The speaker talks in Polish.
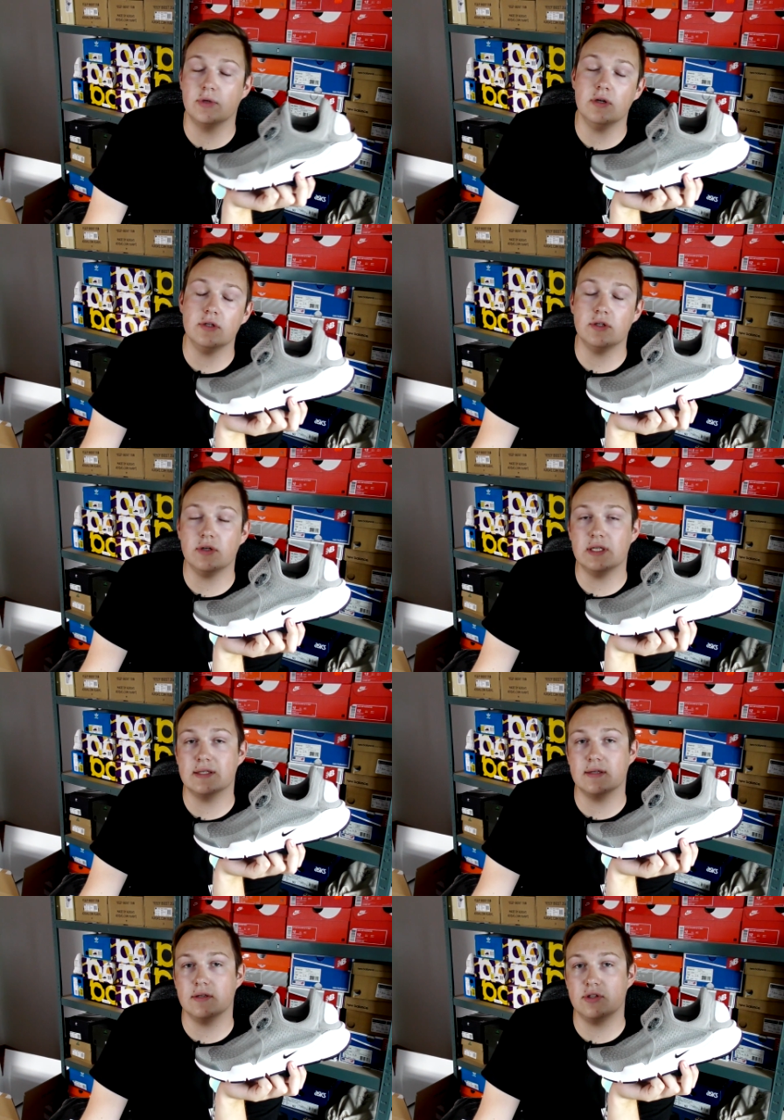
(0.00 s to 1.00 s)
Hiroshi to
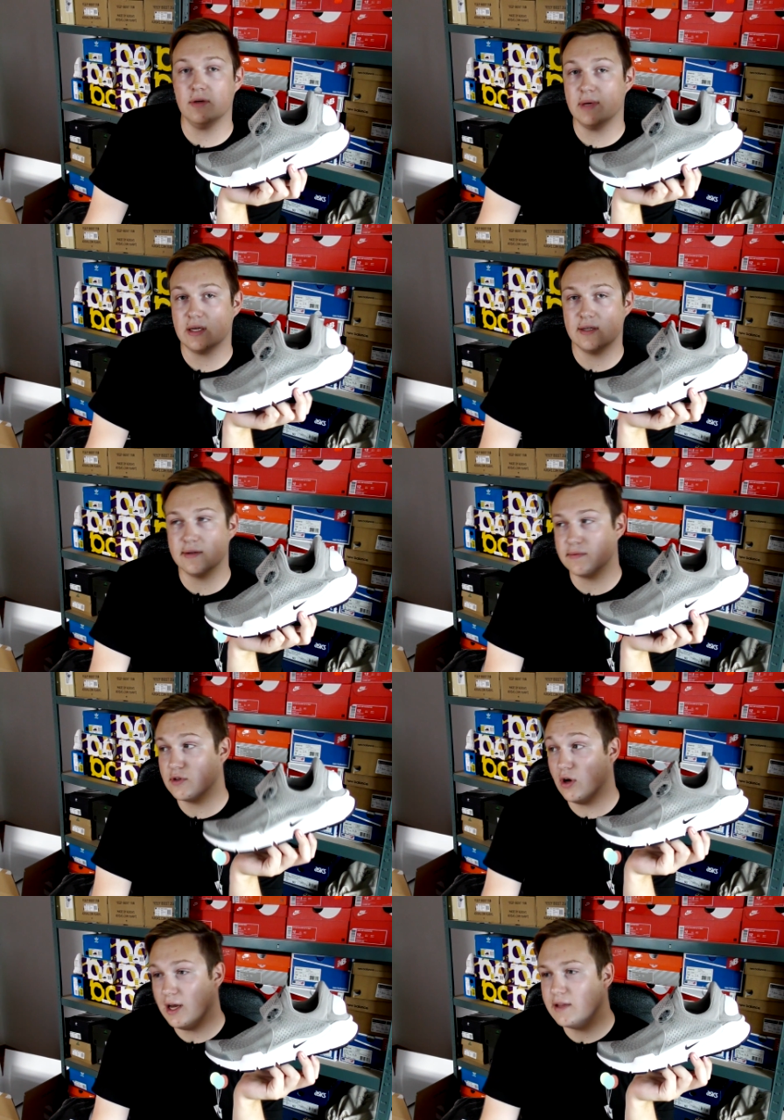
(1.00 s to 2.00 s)
jest e, ziomek
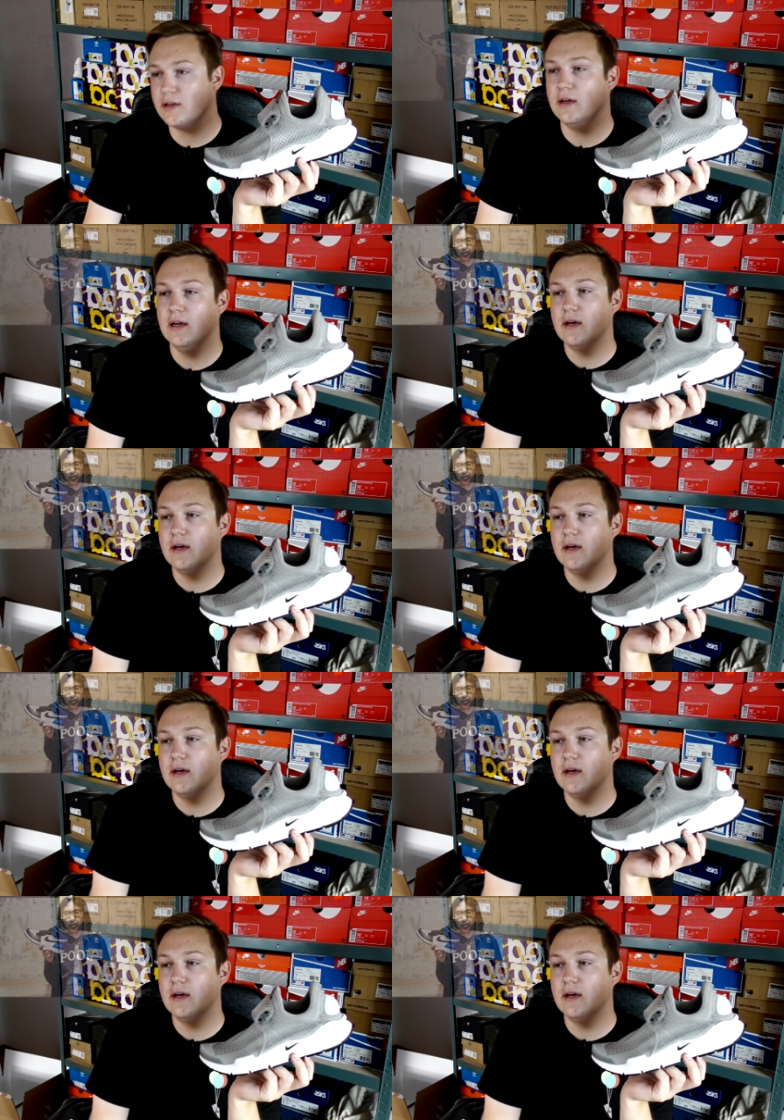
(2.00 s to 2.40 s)
kolejny